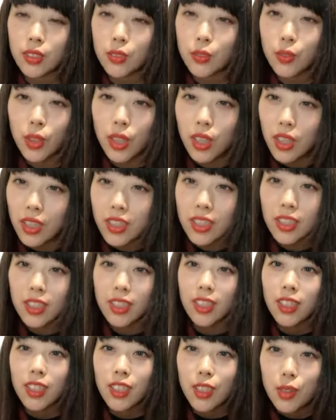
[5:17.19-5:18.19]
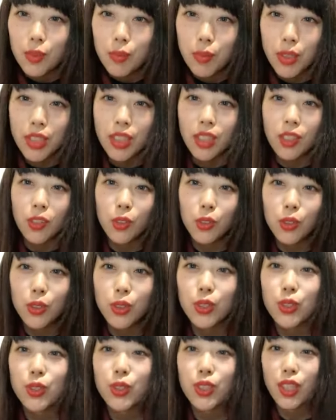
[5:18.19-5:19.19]
はまた今度
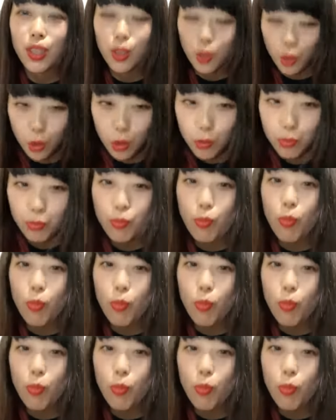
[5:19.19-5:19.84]
するけど